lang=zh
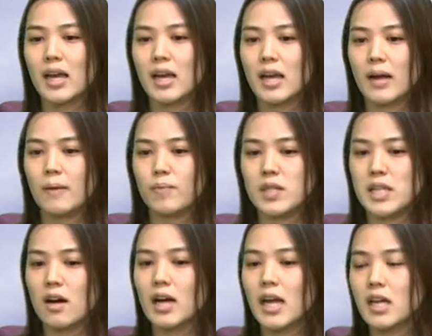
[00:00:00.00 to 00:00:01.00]
来，你
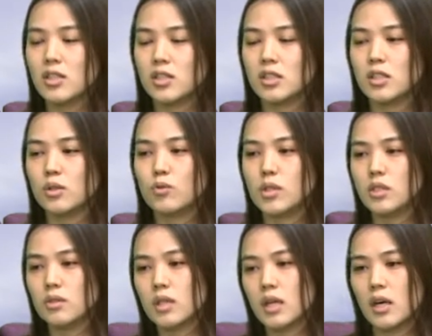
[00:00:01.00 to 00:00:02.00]
只要看到十个呼
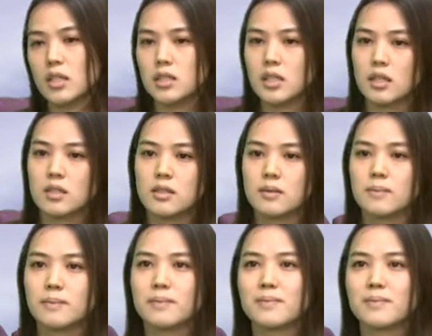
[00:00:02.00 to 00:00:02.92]
吸，你就看他一直这样子。